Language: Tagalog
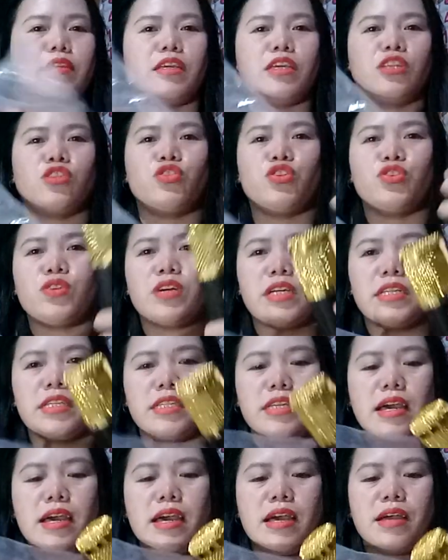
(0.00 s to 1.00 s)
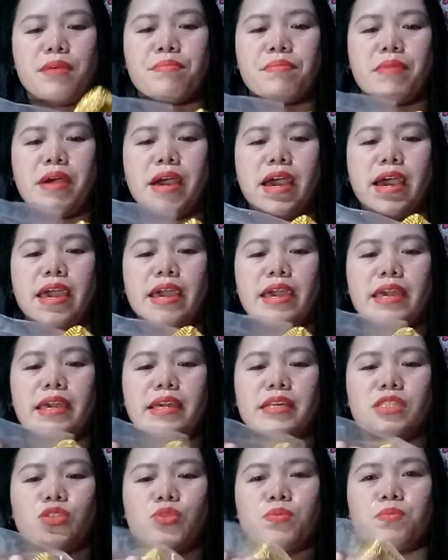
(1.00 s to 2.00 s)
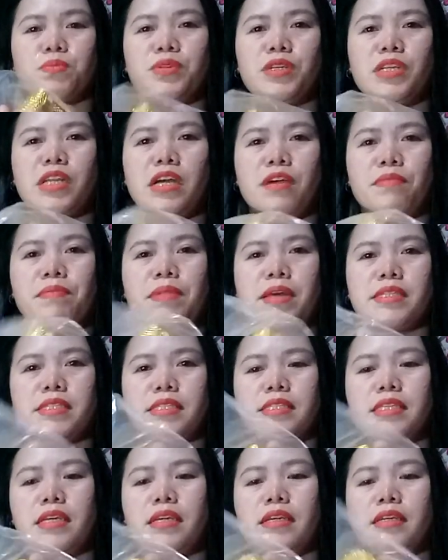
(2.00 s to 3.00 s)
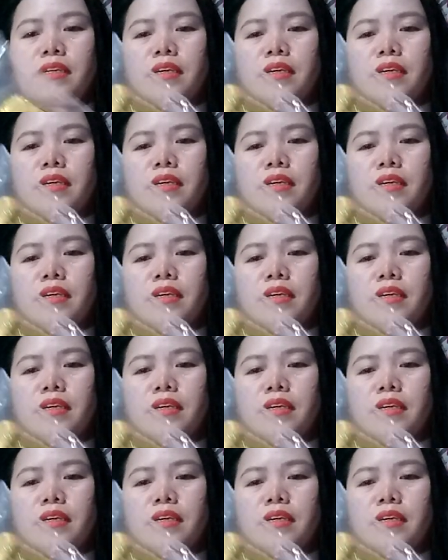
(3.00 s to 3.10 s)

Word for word: Ito yung kanyang mic. Siyempre, naka-plastic.